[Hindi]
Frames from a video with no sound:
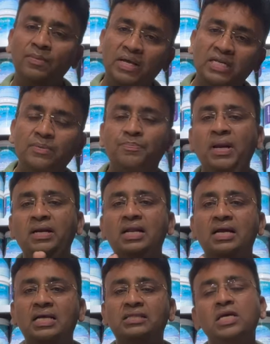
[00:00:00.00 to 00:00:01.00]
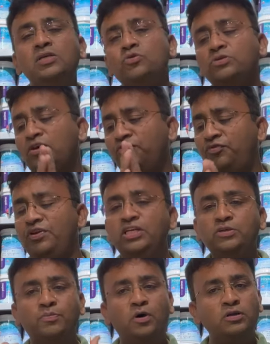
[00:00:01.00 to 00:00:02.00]
हमारे जब पेंट लगाते हैं तो उसकी
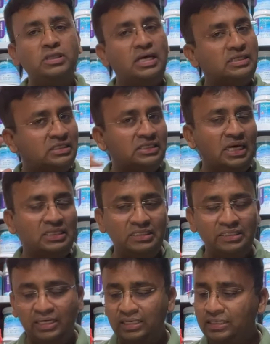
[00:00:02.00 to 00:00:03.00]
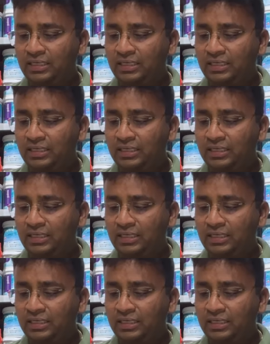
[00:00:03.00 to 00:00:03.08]
फिनिश बहुत अच्छी आती है